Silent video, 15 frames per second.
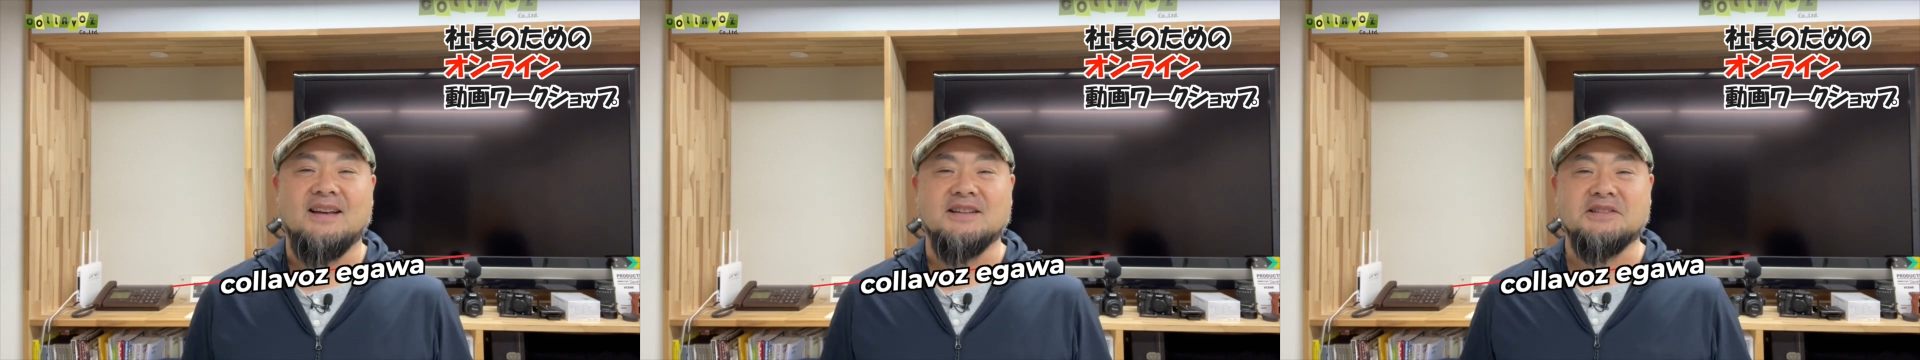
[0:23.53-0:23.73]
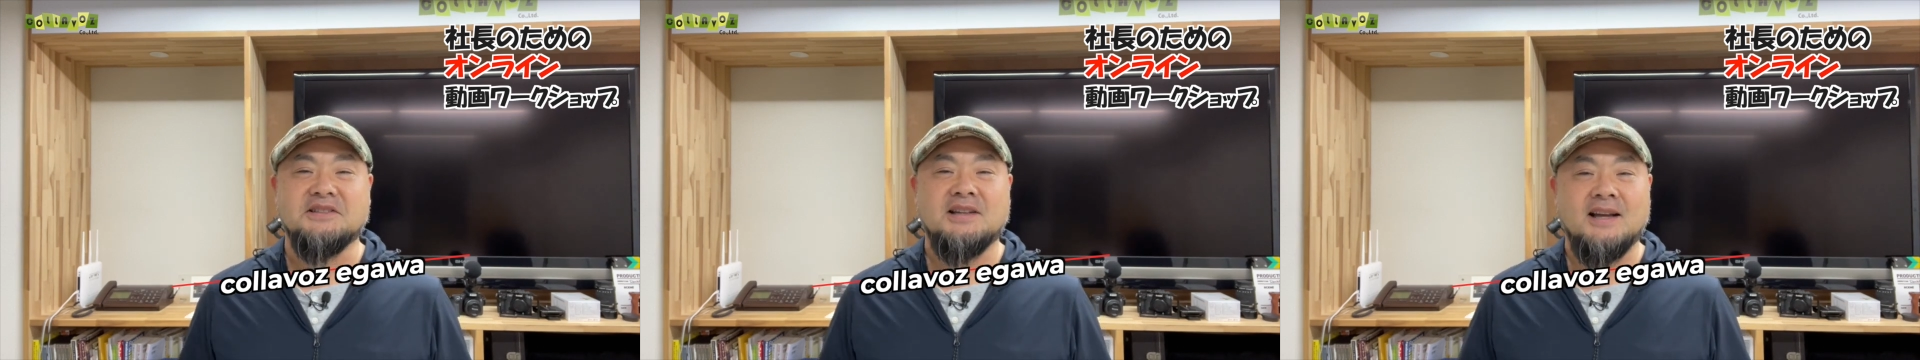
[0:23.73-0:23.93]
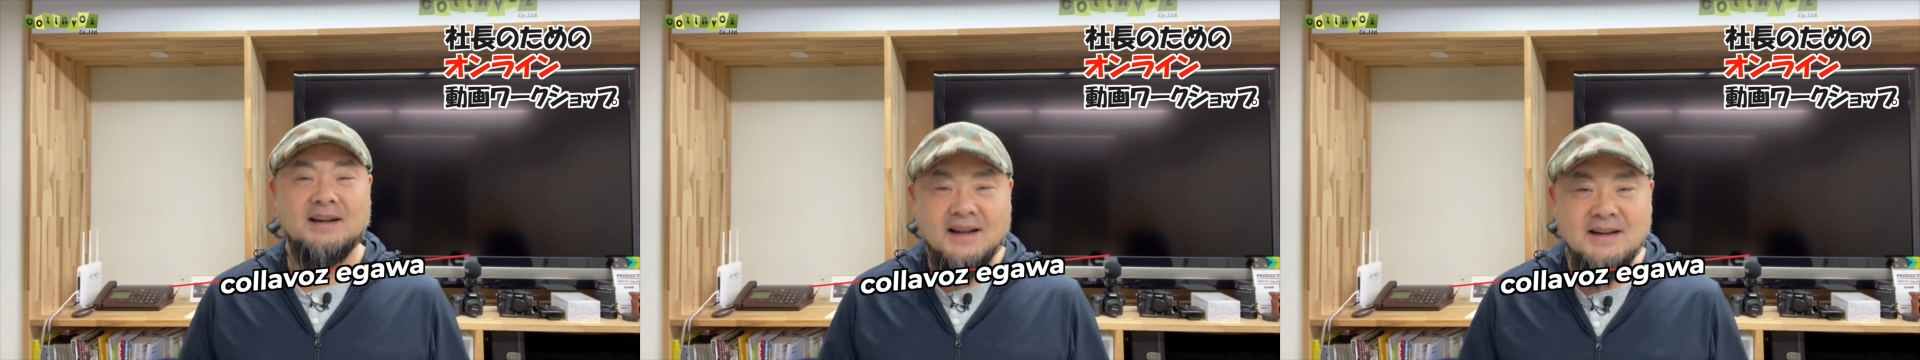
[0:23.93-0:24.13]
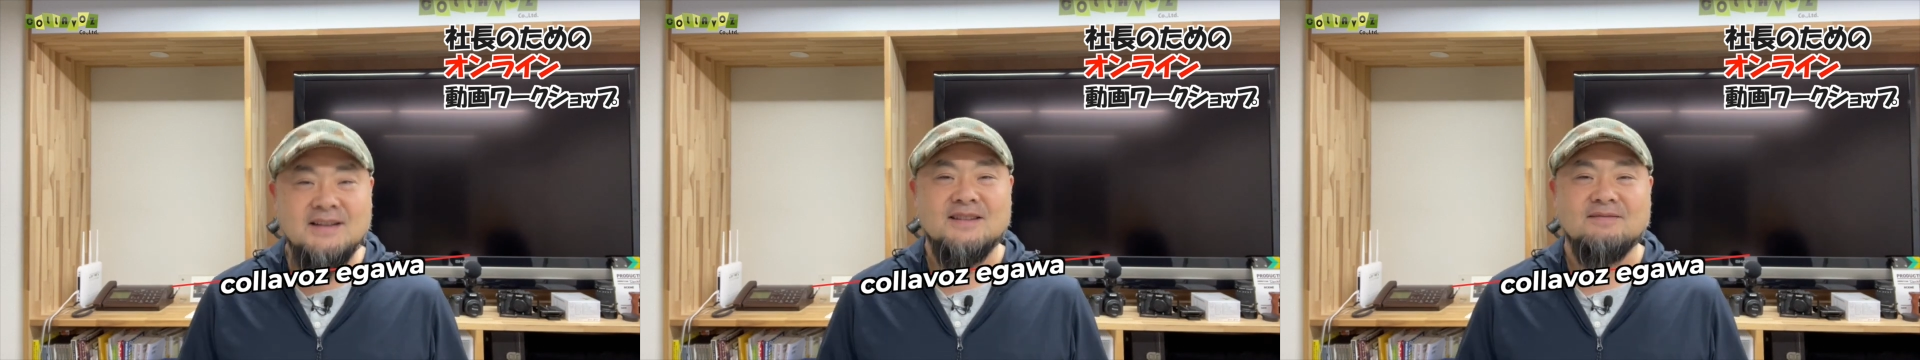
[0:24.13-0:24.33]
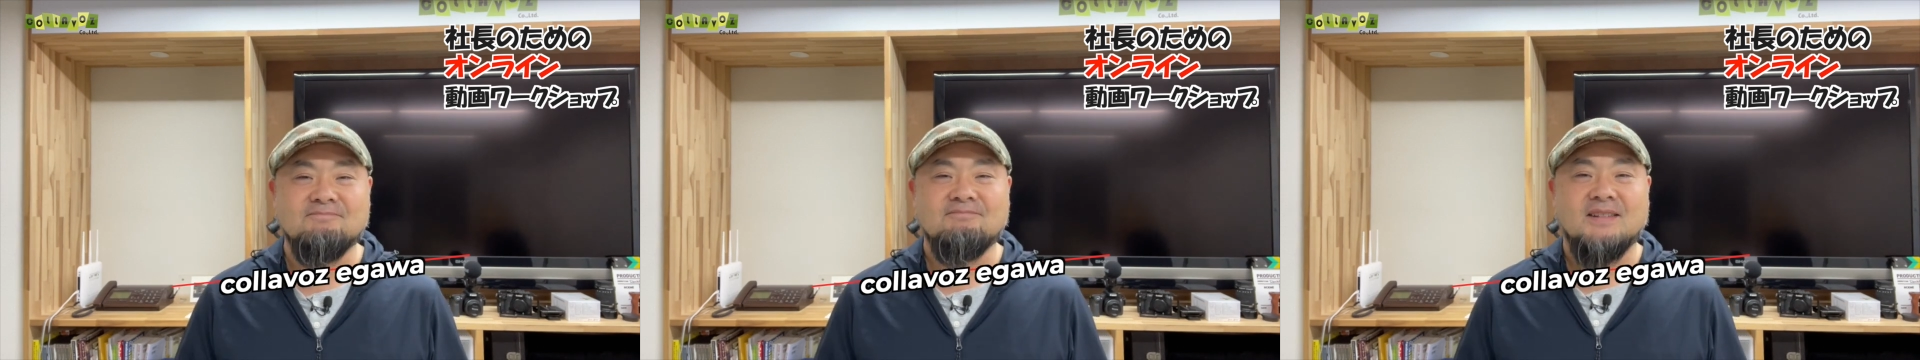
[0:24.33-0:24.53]
さら
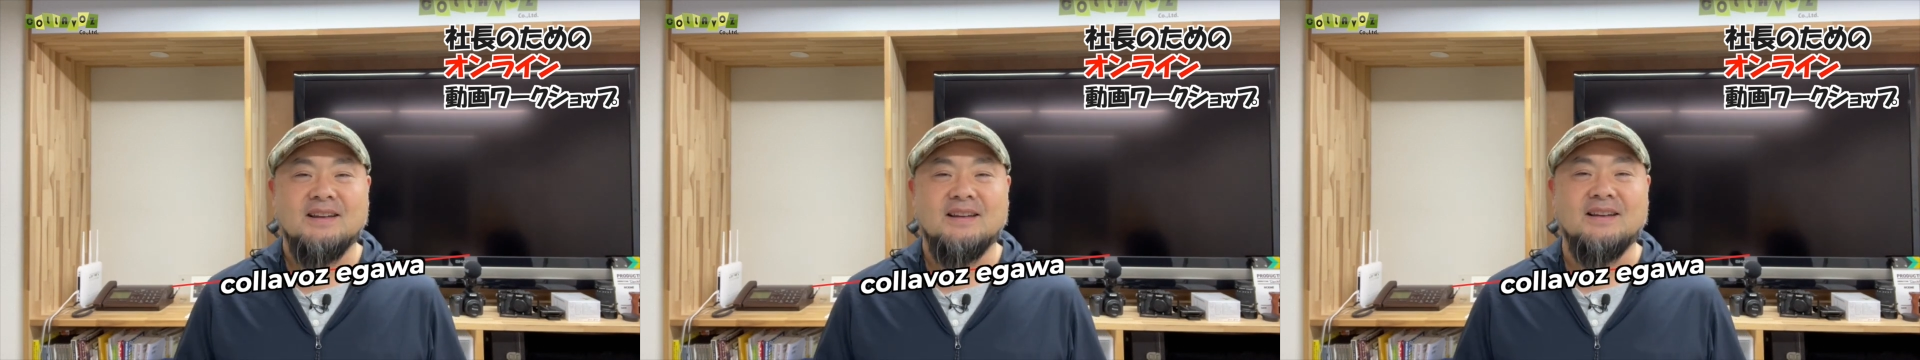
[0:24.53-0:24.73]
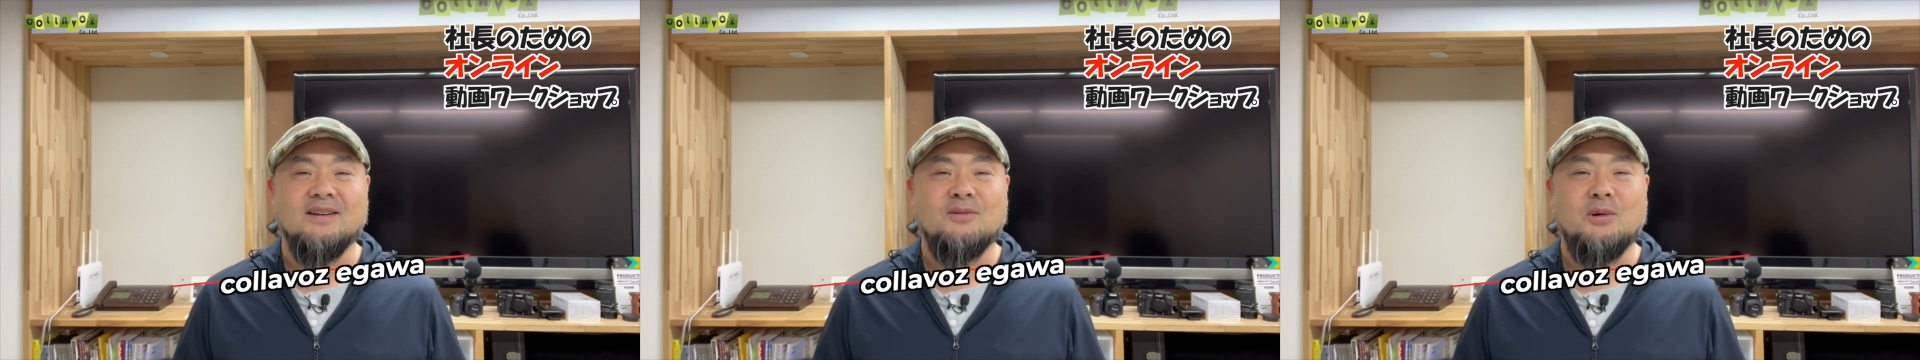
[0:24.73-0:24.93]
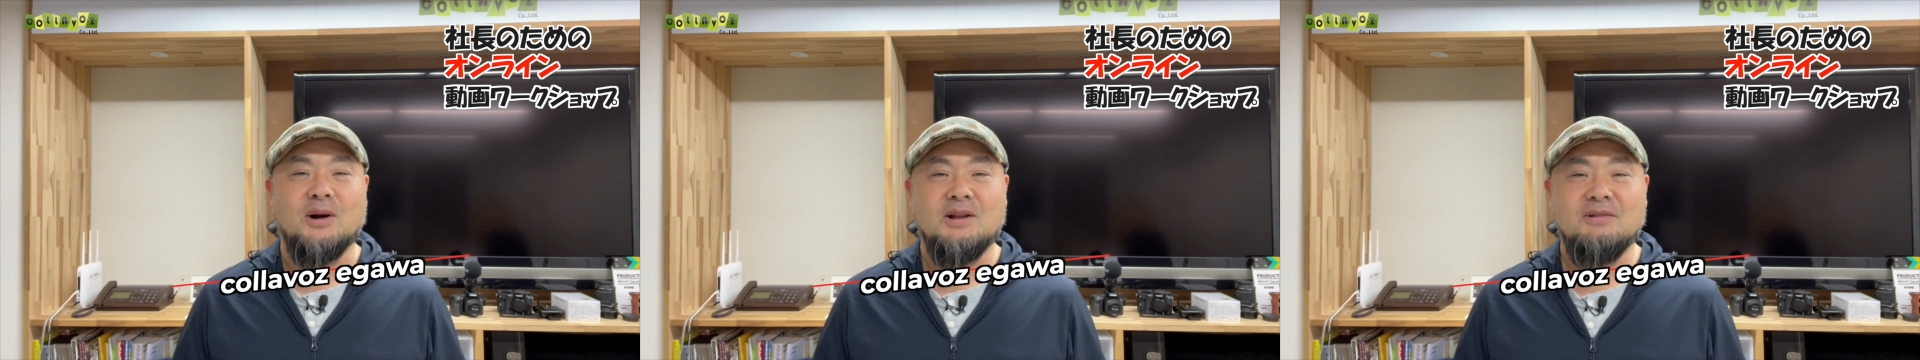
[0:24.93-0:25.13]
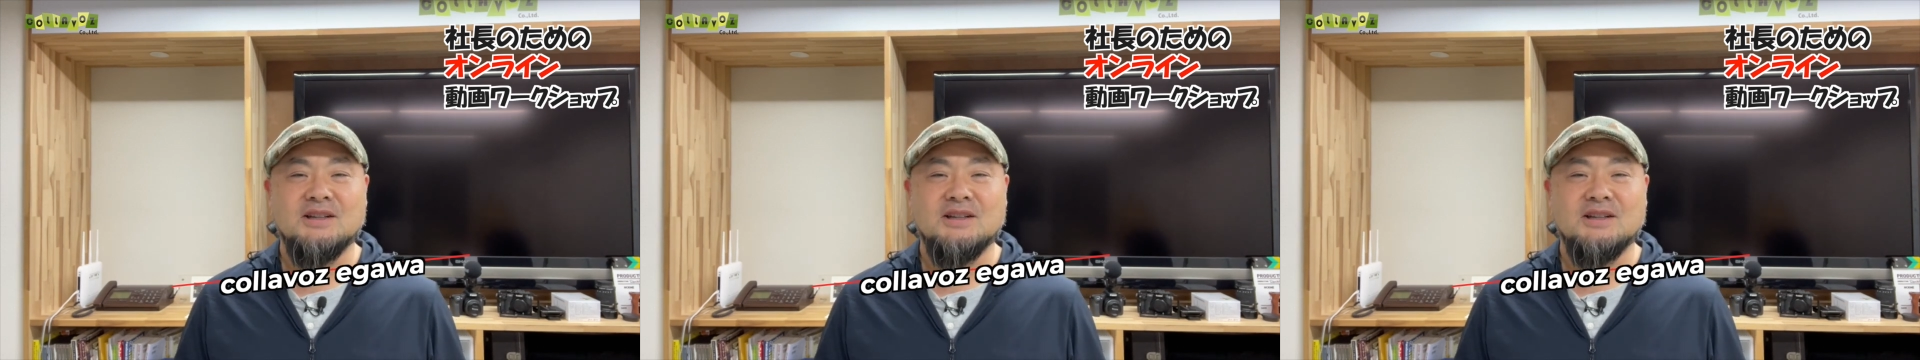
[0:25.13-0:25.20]
にこれ